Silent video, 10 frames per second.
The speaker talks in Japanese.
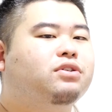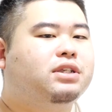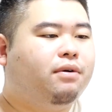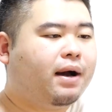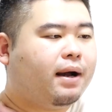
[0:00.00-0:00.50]
とし
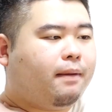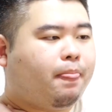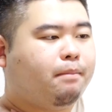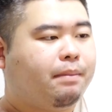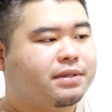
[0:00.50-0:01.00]
ては、
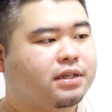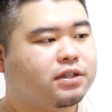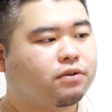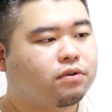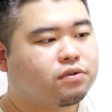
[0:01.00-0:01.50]
まあ別に
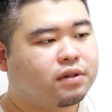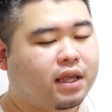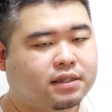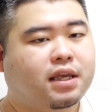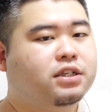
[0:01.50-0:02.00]
その
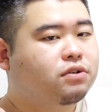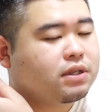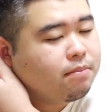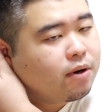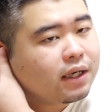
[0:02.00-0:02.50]
ね、政治の
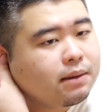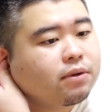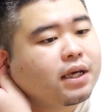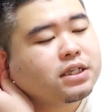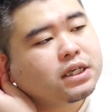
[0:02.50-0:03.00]
専門家で
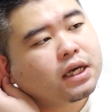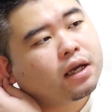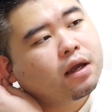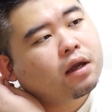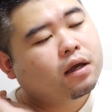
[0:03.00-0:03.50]
もない
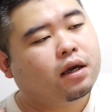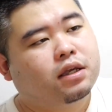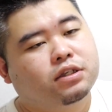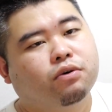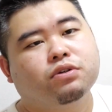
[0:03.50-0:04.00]
し、
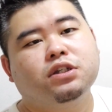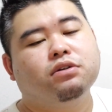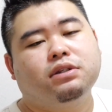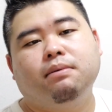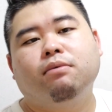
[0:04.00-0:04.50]
えー、地方自治
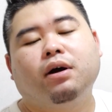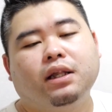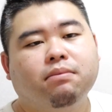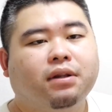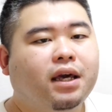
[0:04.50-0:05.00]
の専門
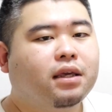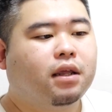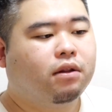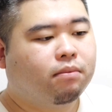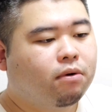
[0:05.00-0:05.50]
家でもない
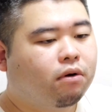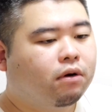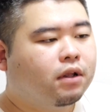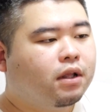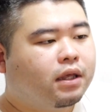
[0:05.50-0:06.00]
けれど
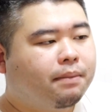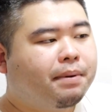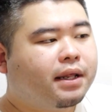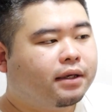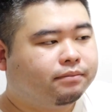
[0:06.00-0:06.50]
も、やっ
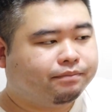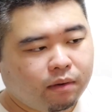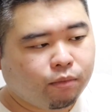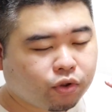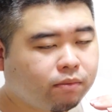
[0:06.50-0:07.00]
ぱり
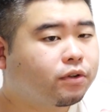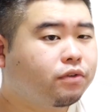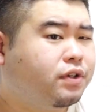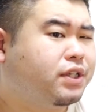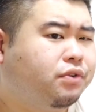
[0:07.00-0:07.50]
もとも
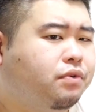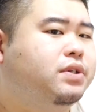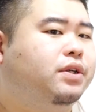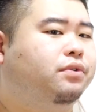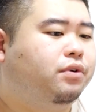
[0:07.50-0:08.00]
とふるさと納
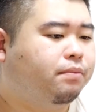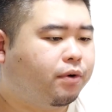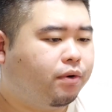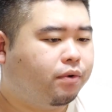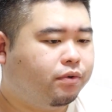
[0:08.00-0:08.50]
税という
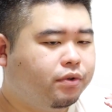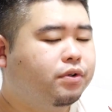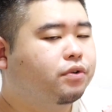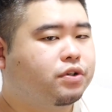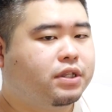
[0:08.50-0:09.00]
ものの
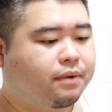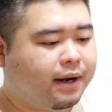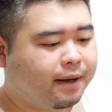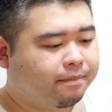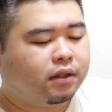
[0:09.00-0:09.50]
ルールとして
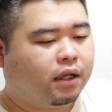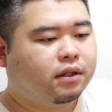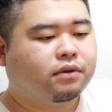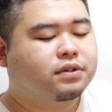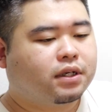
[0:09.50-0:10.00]
は、な
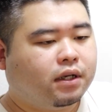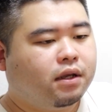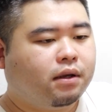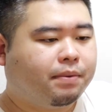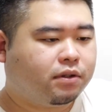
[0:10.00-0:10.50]
んていうんですかね、
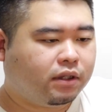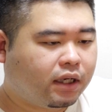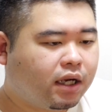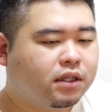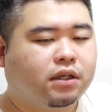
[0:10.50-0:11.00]
やっぱ
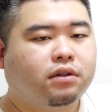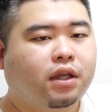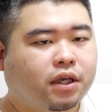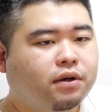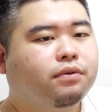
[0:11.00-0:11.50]
いかに
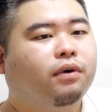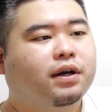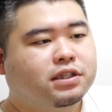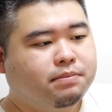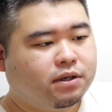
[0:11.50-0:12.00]
ね、寄付を
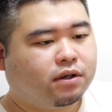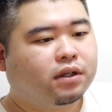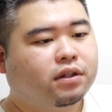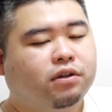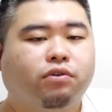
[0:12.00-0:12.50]
集める
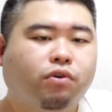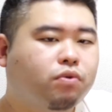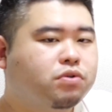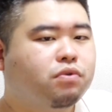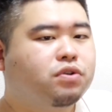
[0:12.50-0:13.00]
かっていう
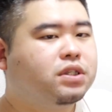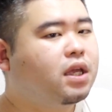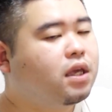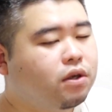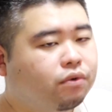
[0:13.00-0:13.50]
競争をし
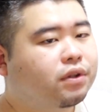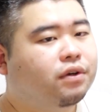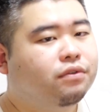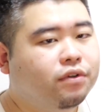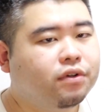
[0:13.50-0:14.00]
ていいよって
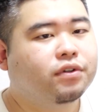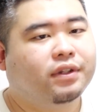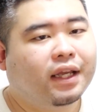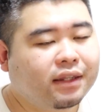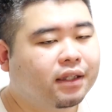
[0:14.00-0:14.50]
いうルール
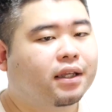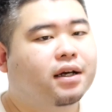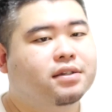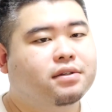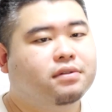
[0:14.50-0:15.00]
になってた
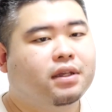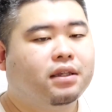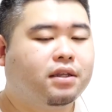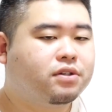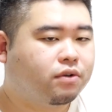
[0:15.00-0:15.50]
はずな
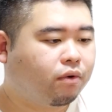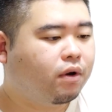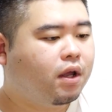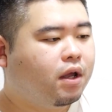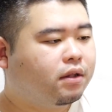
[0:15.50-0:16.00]
んですよ。
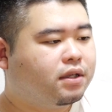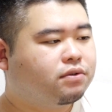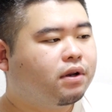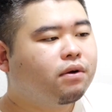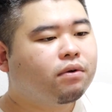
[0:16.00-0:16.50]
で、
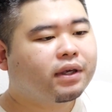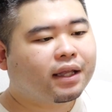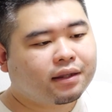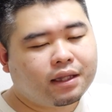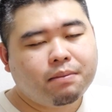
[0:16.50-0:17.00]
それを
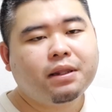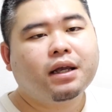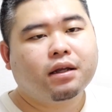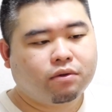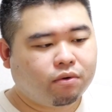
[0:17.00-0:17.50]
やってみ
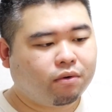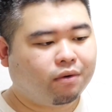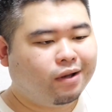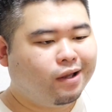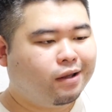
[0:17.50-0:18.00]
た
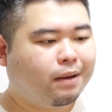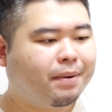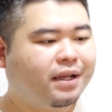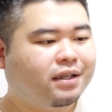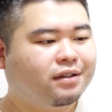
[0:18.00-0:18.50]
後、やっ
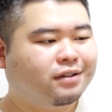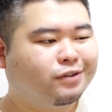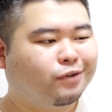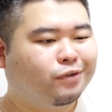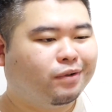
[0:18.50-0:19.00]
ぱり、
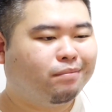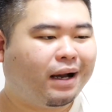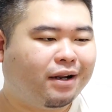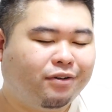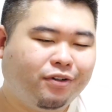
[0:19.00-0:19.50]
その、
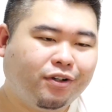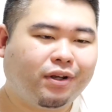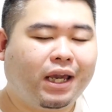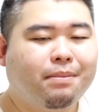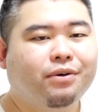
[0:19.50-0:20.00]
まあ、ルール
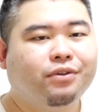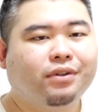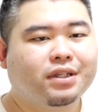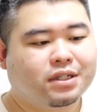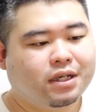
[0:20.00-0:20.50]
の合間を縫っ
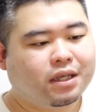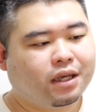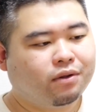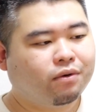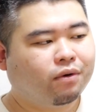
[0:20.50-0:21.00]
たじゃない
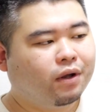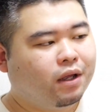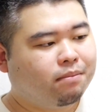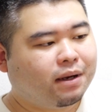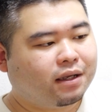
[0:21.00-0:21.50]
けど、
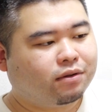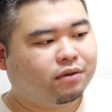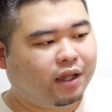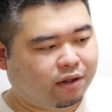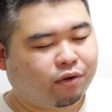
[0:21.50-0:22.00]
ま
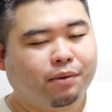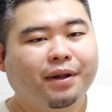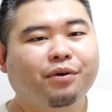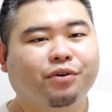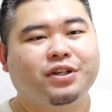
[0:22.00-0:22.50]
あね、とんでも
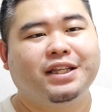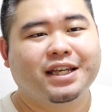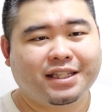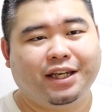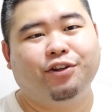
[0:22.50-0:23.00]
ないことをし
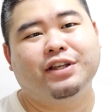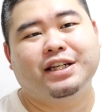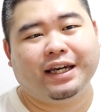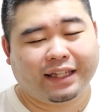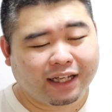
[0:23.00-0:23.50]
だした人た
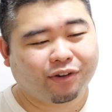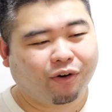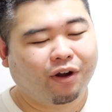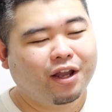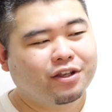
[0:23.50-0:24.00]
ちがいた
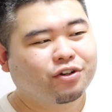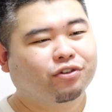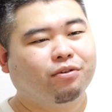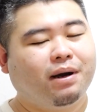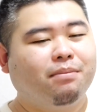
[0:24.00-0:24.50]
と、
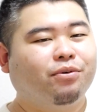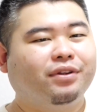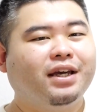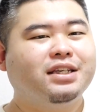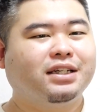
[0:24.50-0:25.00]
ちょっとまあ
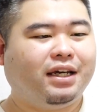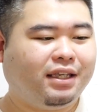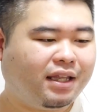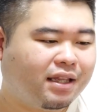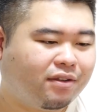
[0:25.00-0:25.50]
問題児が
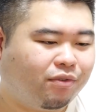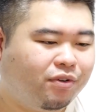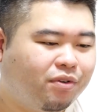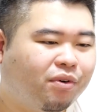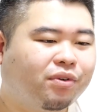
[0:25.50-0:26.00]
いたと
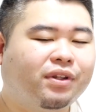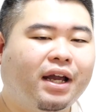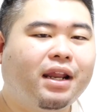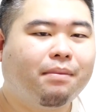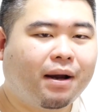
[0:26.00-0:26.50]
いうこと
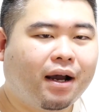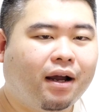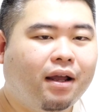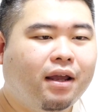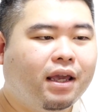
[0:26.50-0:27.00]
であれ
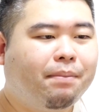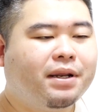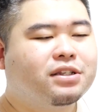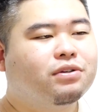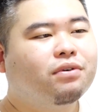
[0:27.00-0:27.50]
ば、やっぱ
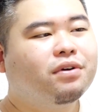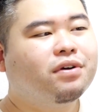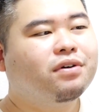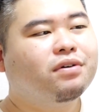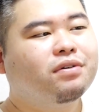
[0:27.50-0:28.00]
りそう
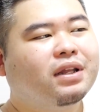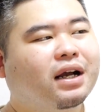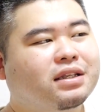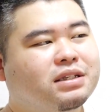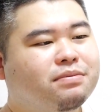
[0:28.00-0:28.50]
いう、なん
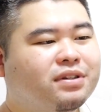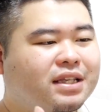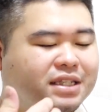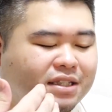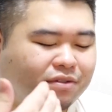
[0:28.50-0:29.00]
か自分
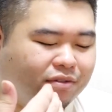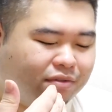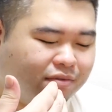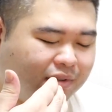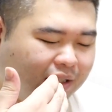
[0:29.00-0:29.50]
たち
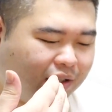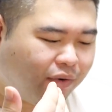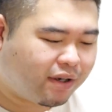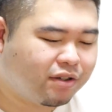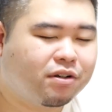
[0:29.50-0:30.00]
の、なんて
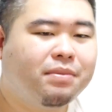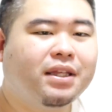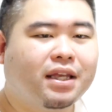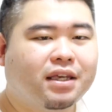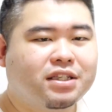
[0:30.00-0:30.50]
枠組み
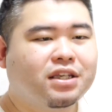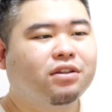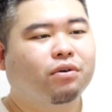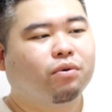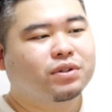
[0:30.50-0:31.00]
できち
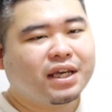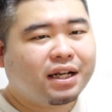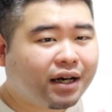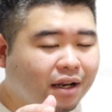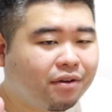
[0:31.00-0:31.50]
んと抑え
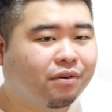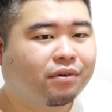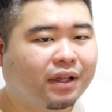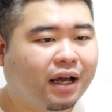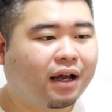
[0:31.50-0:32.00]
られるよ
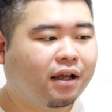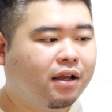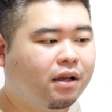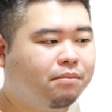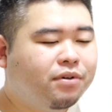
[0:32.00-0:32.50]
うな、
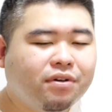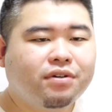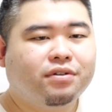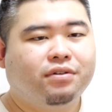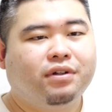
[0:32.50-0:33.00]

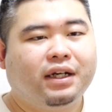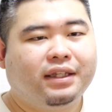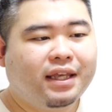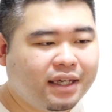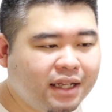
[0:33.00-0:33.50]
ルールが
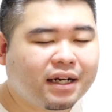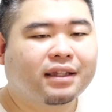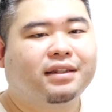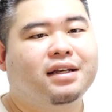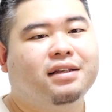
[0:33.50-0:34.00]
できな
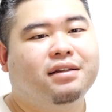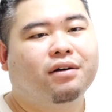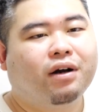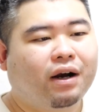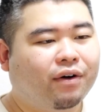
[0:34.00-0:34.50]
かった
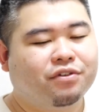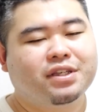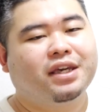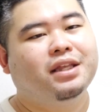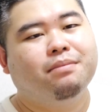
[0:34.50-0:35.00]
側の
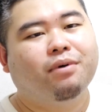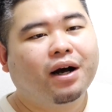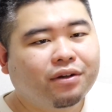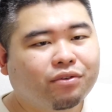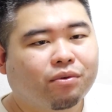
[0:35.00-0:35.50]
責任
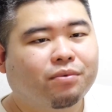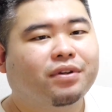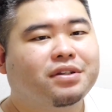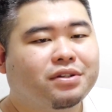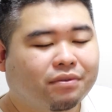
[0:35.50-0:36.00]
もあると思う
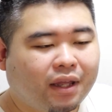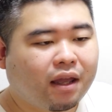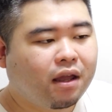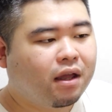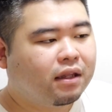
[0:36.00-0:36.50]
んですよ
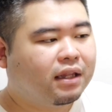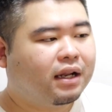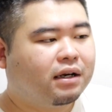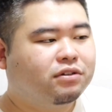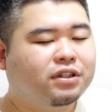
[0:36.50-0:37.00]
ね。た
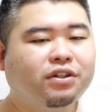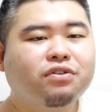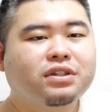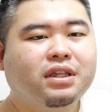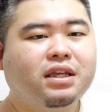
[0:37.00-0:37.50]
だ国
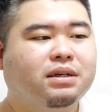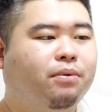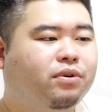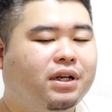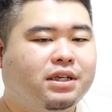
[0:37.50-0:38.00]
として、じゃあ
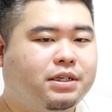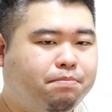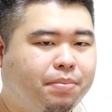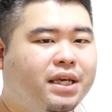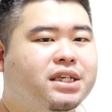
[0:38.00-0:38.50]
僕ら
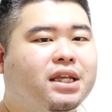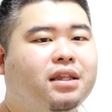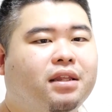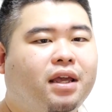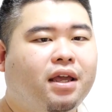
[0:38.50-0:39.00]
失敗した
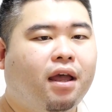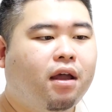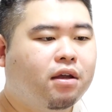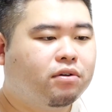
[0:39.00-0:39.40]
んで、